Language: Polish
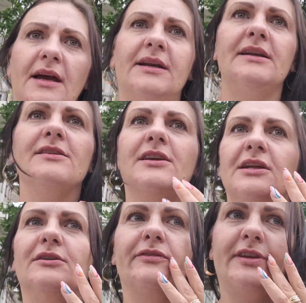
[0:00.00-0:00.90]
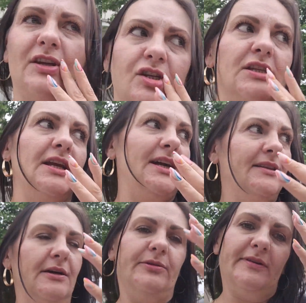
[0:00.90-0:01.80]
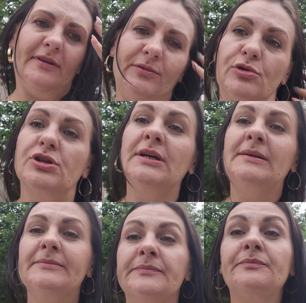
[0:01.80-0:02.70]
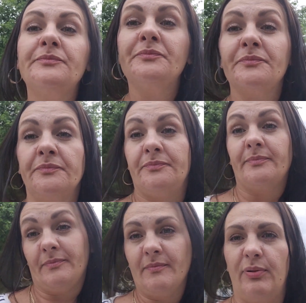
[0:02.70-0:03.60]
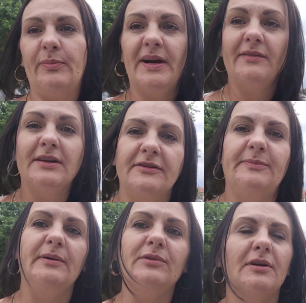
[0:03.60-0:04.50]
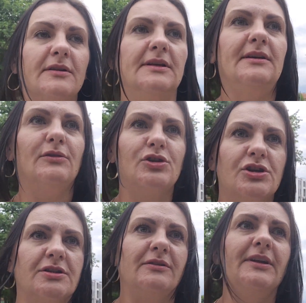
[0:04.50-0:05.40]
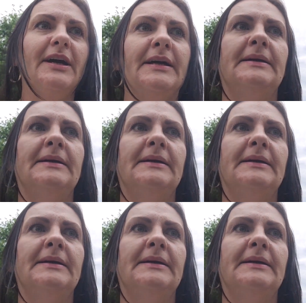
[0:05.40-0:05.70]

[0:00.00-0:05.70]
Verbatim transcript: Rentgenowskie, że te kanały są już poprawnie wypełnione i oczyszczone.